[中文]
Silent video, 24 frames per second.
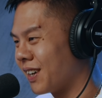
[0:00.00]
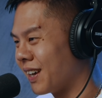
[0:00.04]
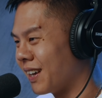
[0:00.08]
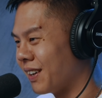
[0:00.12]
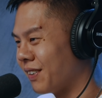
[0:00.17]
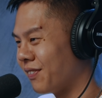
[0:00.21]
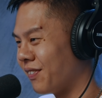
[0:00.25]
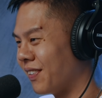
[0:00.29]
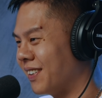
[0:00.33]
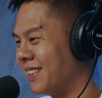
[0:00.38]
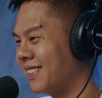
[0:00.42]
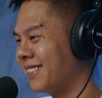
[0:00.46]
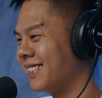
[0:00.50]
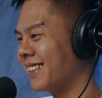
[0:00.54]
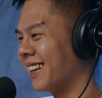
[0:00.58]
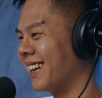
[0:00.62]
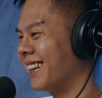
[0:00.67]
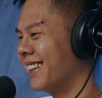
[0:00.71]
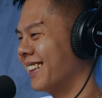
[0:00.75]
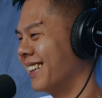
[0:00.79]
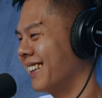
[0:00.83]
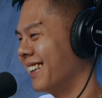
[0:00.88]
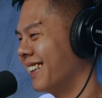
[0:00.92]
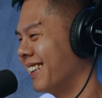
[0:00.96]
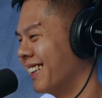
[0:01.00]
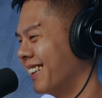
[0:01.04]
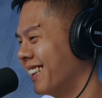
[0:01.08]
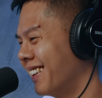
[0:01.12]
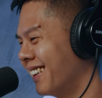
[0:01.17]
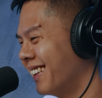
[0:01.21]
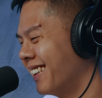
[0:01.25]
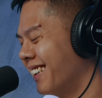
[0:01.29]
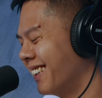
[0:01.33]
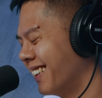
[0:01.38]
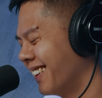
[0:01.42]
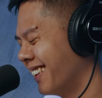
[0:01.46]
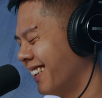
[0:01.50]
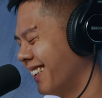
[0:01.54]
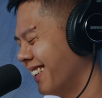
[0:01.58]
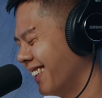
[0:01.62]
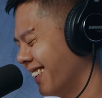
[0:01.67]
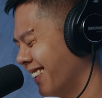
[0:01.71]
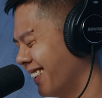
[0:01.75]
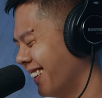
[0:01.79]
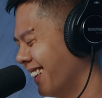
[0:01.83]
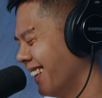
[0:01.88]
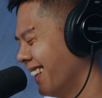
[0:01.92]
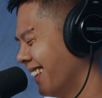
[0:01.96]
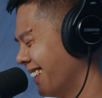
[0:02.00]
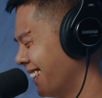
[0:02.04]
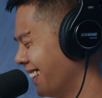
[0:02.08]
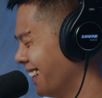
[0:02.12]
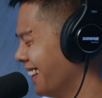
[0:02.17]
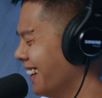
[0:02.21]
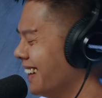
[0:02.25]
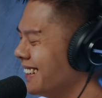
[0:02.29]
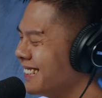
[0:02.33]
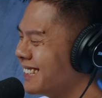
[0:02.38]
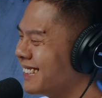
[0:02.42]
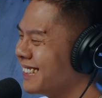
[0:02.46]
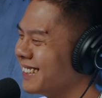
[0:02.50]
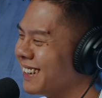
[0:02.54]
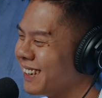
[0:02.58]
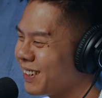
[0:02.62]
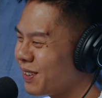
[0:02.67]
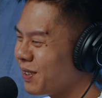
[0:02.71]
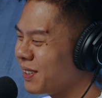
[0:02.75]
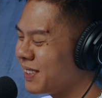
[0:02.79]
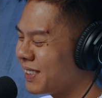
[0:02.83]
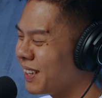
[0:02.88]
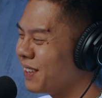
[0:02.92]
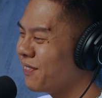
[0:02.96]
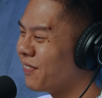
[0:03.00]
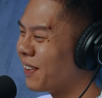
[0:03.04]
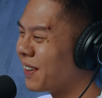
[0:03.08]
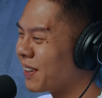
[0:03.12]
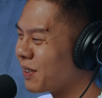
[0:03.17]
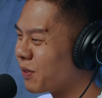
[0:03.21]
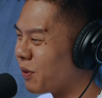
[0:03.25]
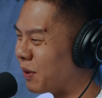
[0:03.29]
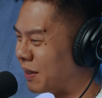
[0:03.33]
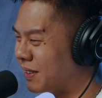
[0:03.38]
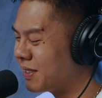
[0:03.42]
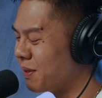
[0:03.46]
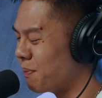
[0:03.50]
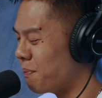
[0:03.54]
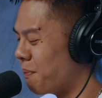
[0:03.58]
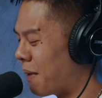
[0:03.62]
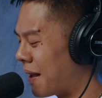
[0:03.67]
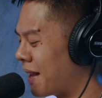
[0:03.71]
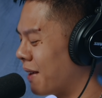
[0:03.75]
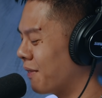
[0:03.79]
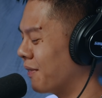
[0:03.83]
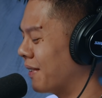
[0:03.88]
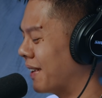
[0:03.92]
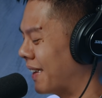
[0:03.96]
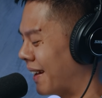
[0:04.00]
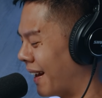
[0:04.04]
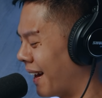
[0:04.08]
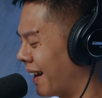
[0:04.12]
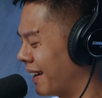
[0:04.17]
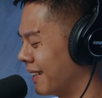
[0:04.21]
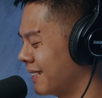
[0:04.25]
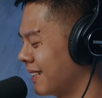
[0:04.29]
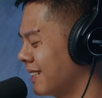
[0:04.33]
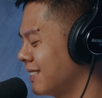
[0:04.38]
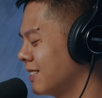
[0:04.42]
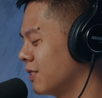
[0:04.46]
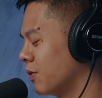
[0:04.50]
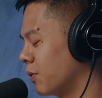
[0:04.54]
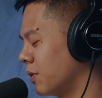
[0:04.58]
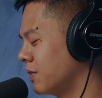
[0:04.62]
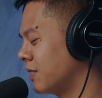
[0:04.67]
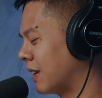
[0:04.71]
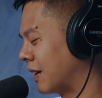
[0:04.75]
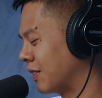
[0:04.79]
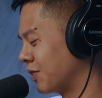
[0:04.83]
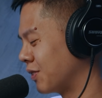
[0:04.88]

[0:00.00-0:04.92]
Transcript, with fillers: 以分享？其他地方的鬼吗？其他地方的鬼是没有了啦，但是我想